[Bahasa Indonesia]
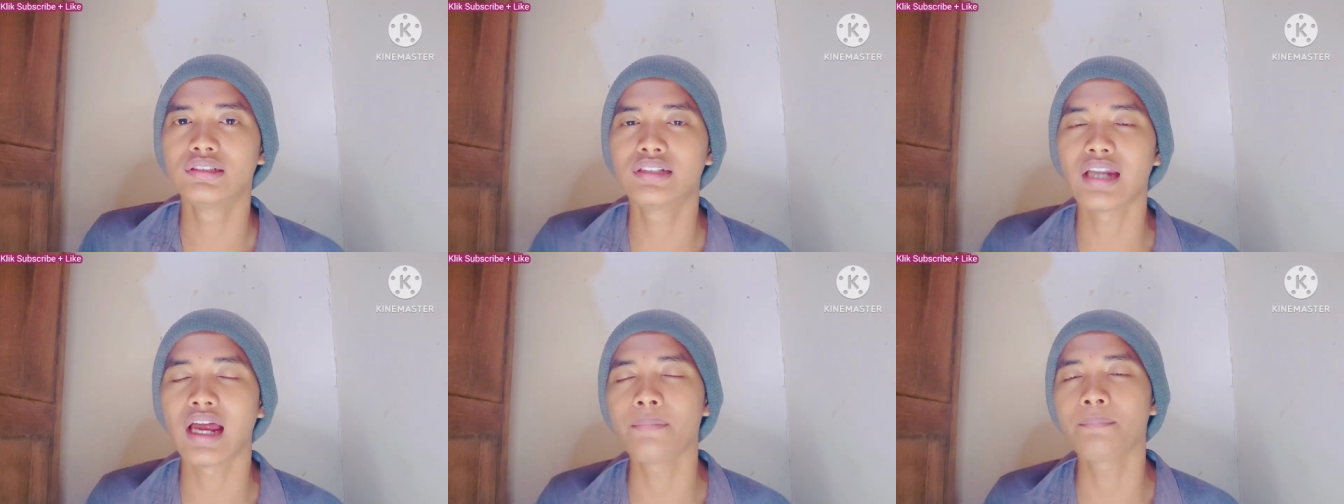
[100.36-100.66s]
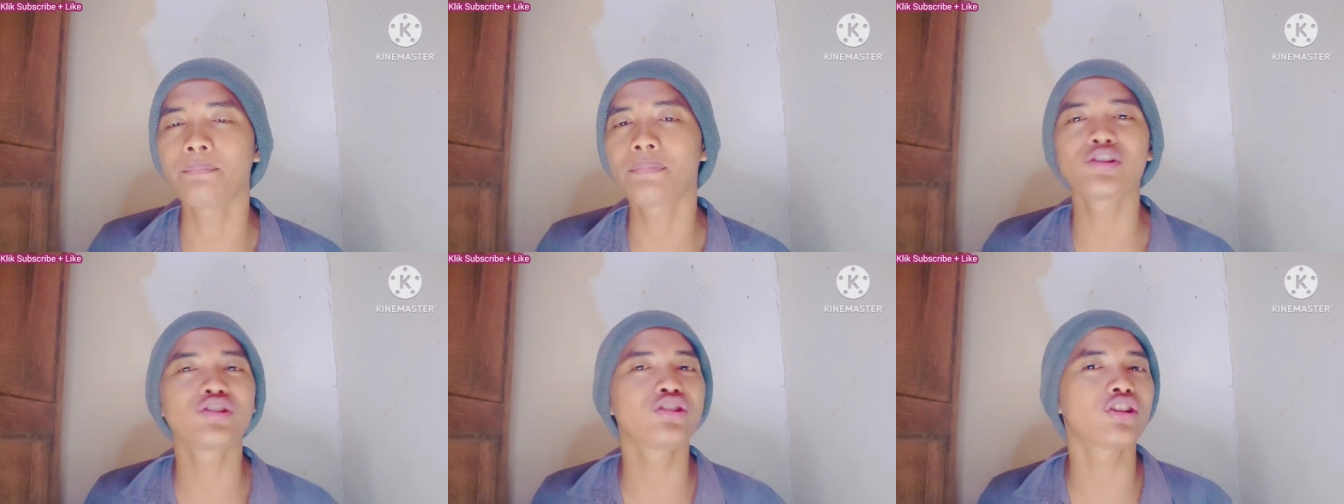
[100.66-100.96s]

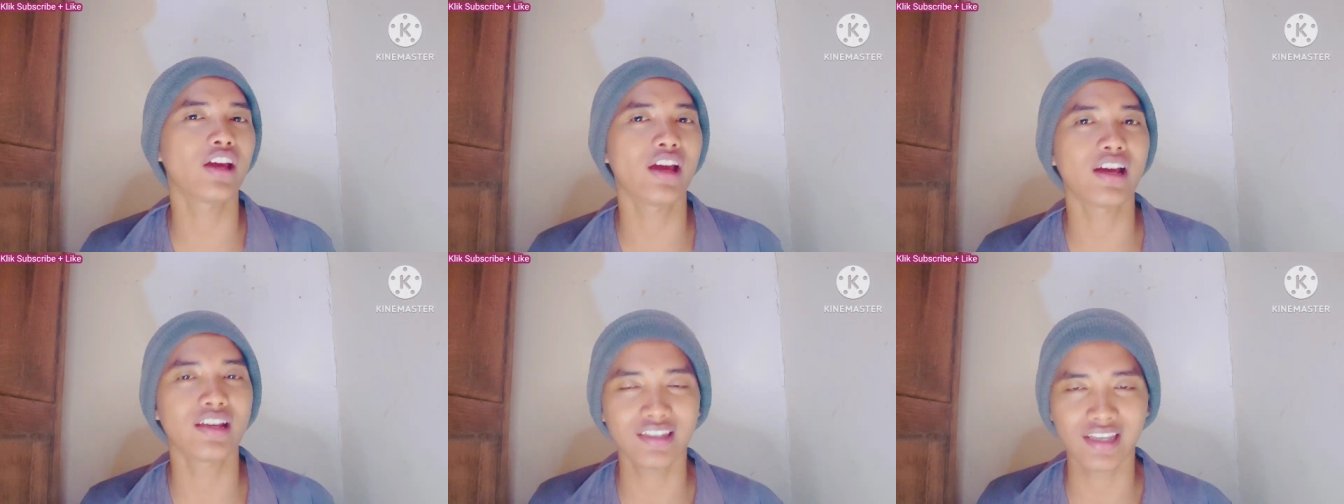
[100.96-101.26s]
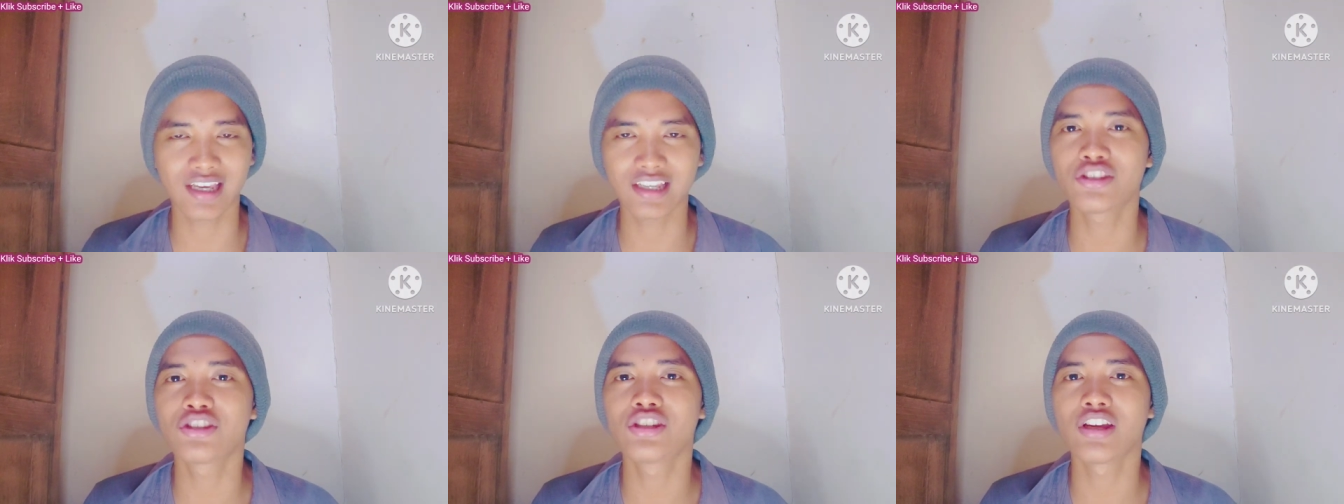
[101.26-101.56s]
Dan percaya
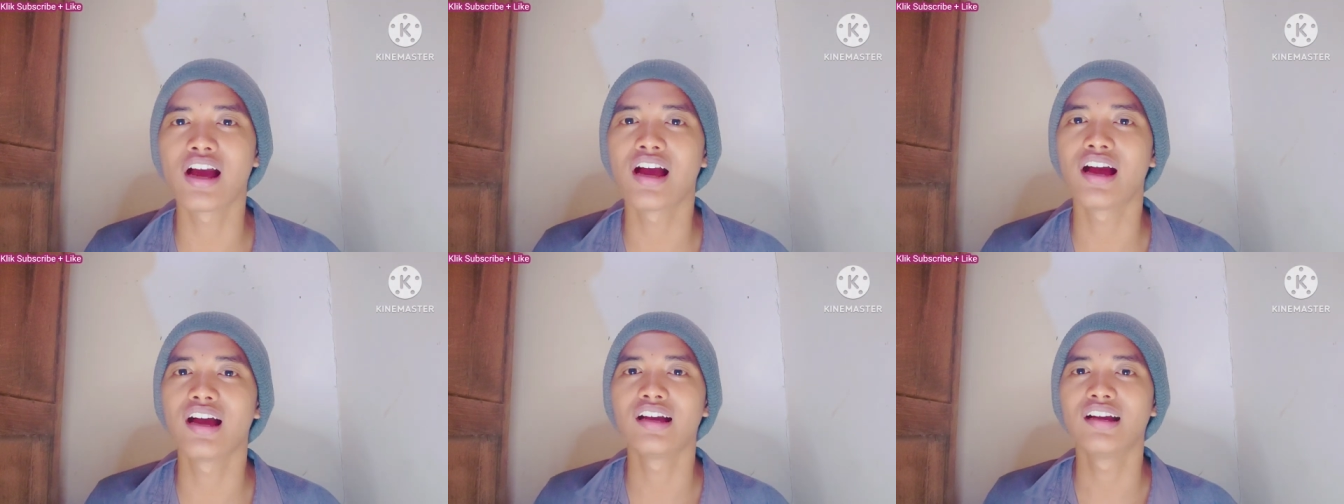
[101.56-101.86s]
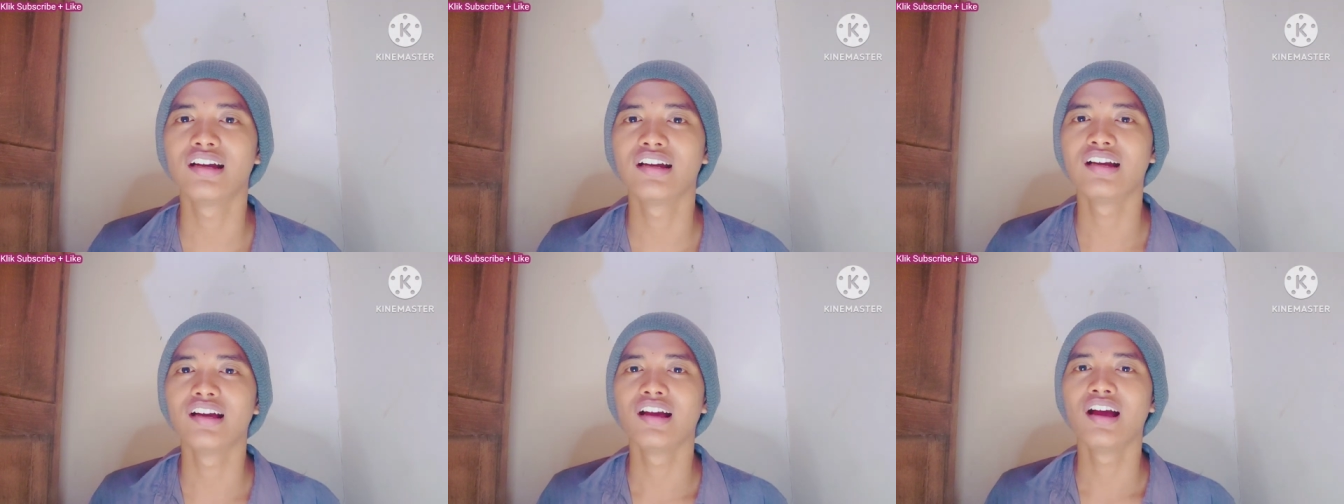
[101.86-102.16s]

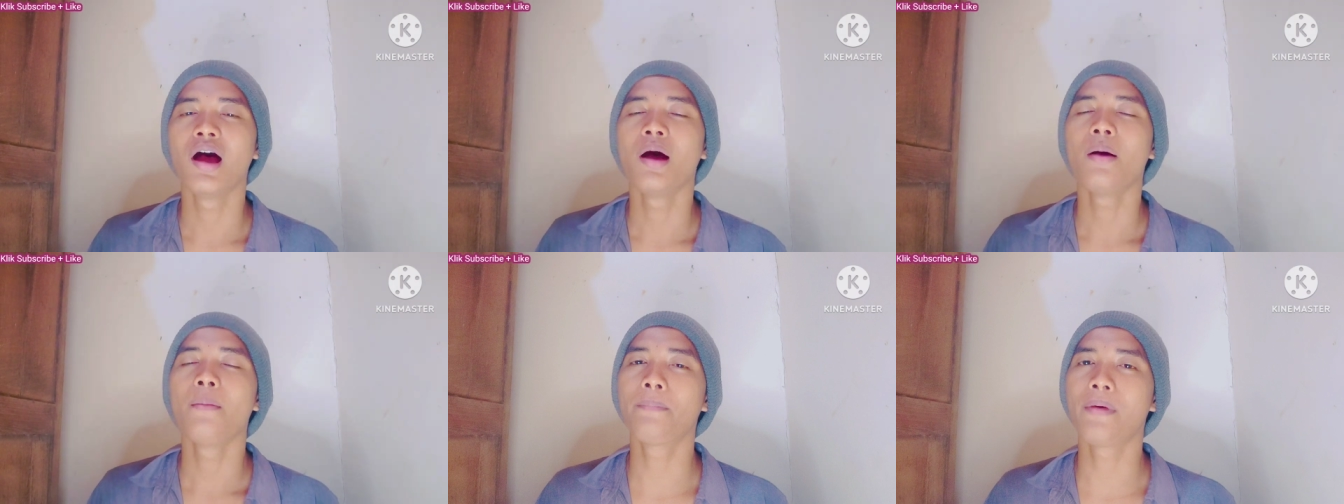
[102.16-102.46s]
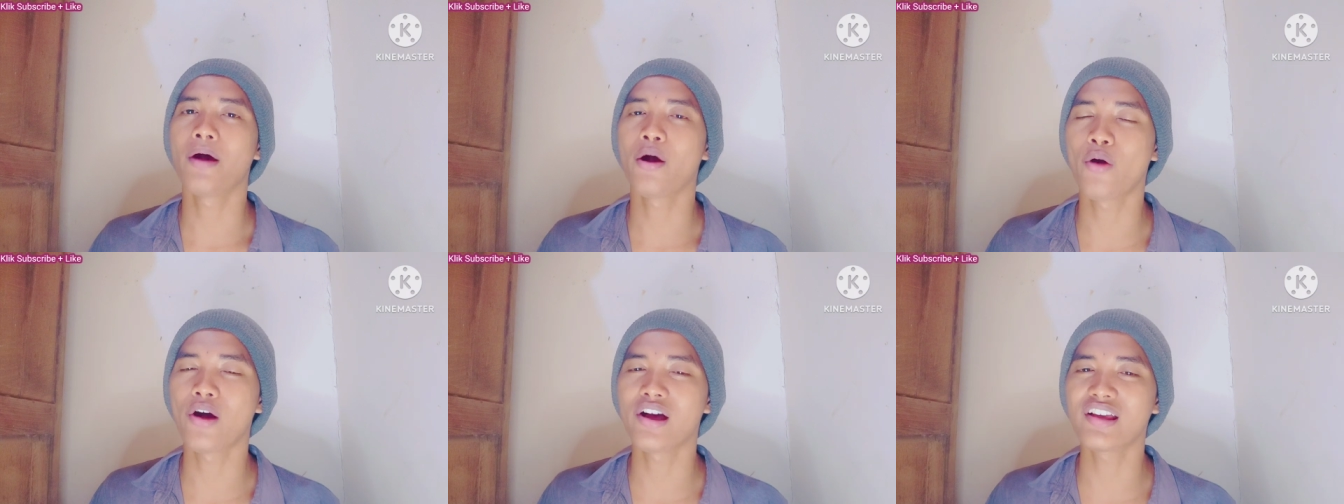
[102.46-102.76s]
saja
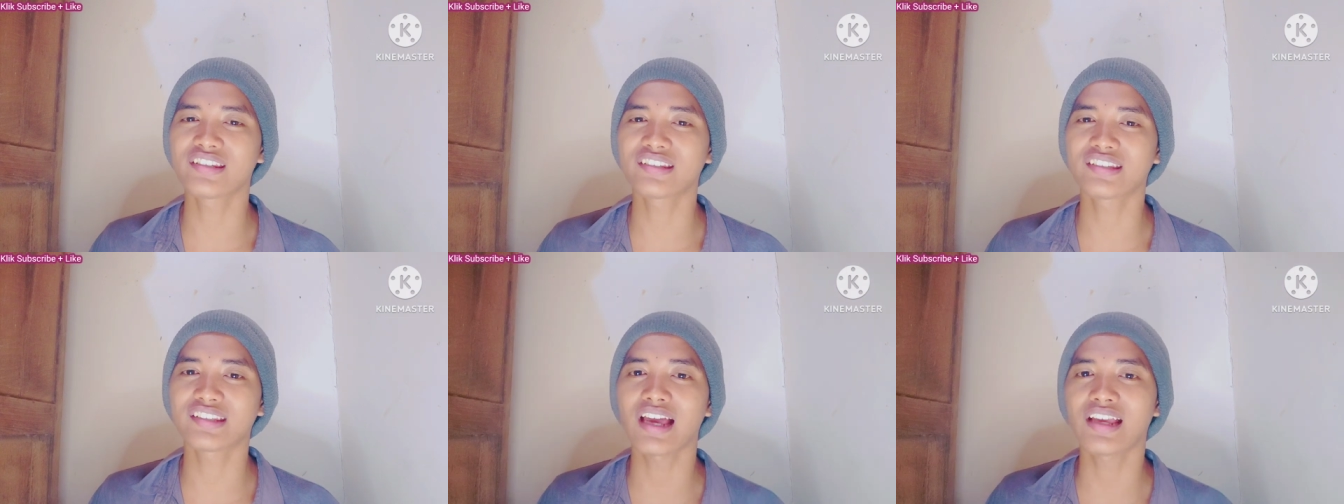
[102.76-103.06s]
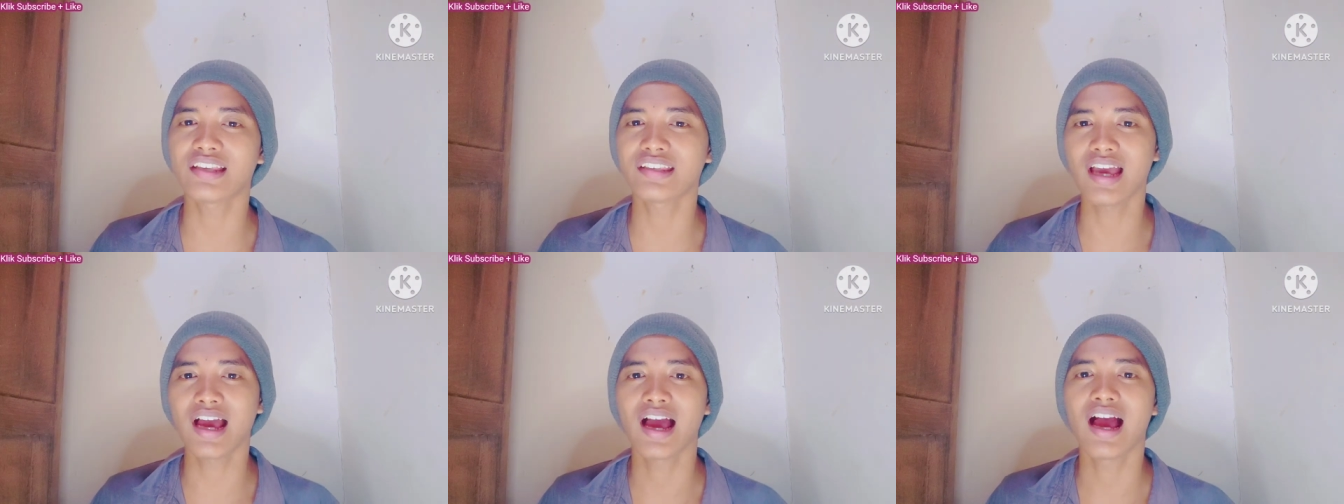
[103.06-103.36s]

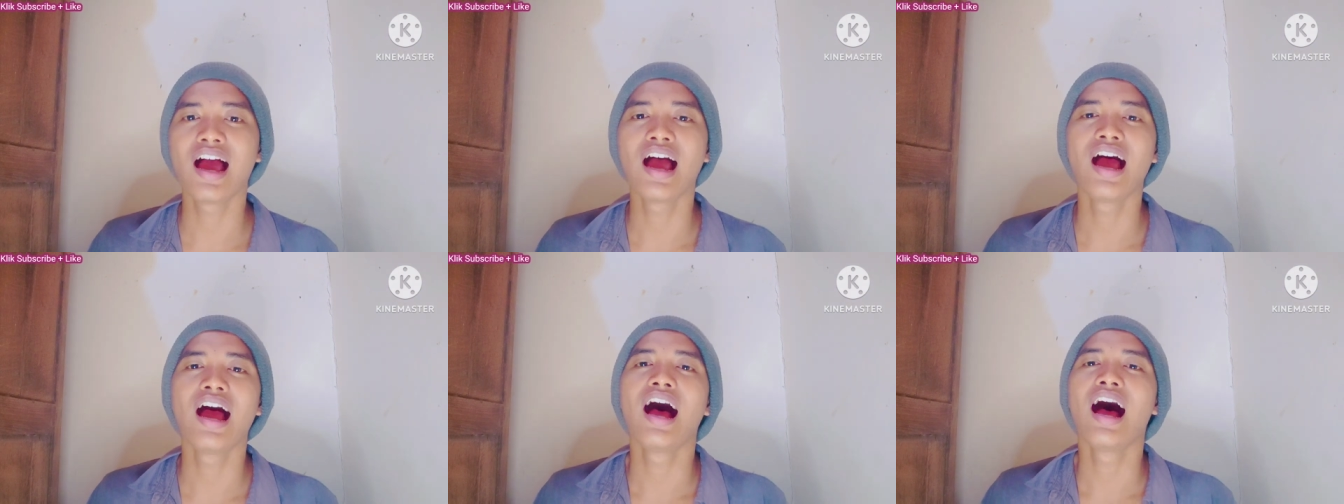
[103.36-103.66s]
bahwasanya